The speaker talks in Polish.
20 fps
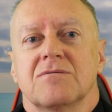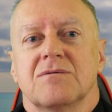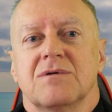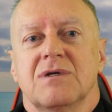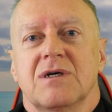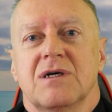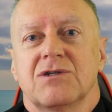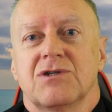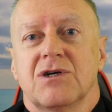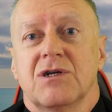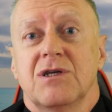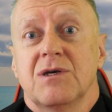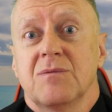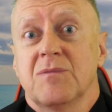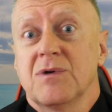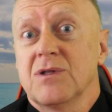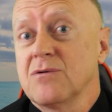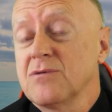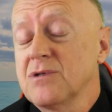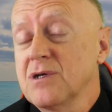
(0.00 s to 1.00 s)
jeżeli
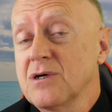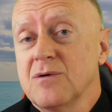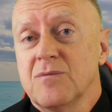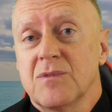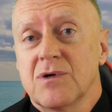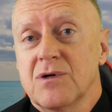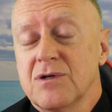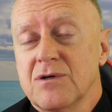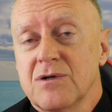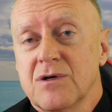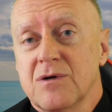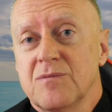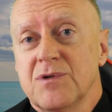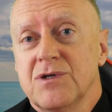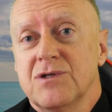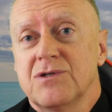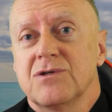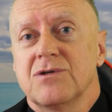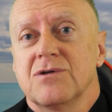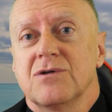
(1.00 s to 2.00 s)
nie będą tego mogli
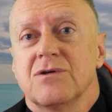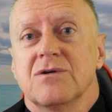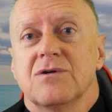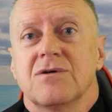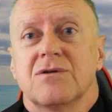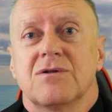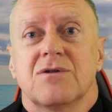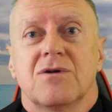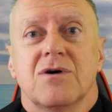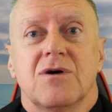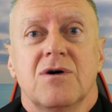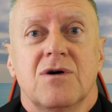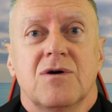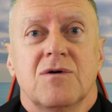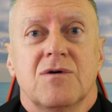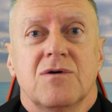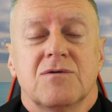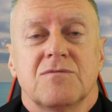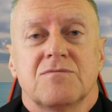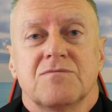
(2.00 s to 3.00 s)
robić, y,
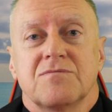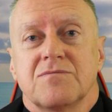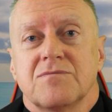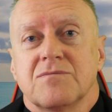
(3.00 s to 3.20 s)
to,